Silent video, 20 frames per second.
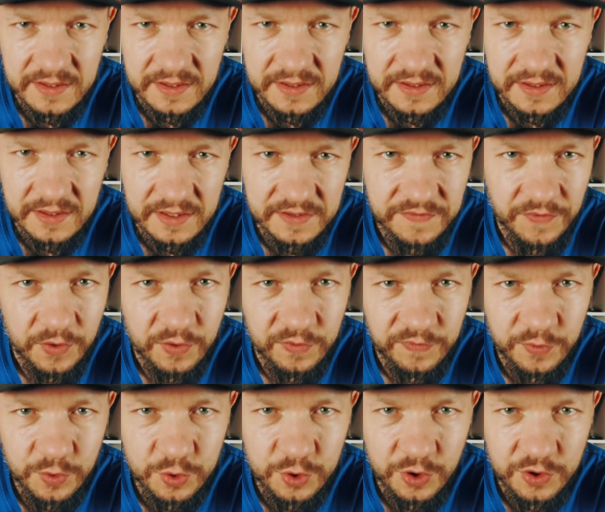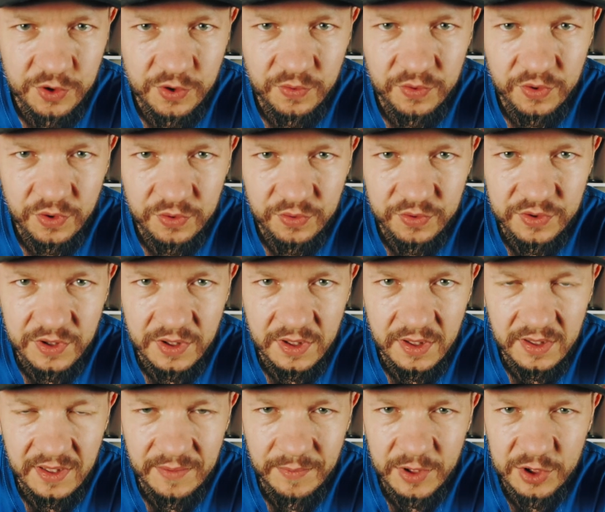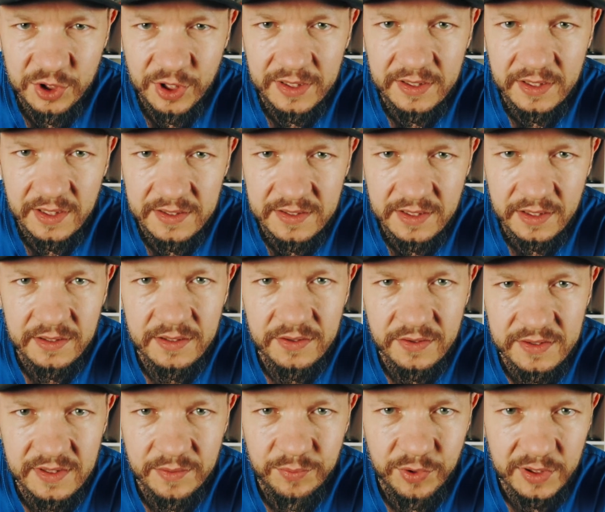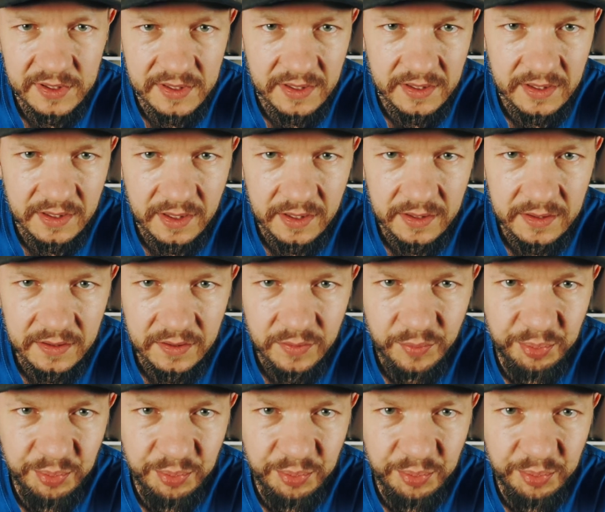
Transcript: ze swoją twórczością do ludzi nie ma żadnej ceny do zapłacenia,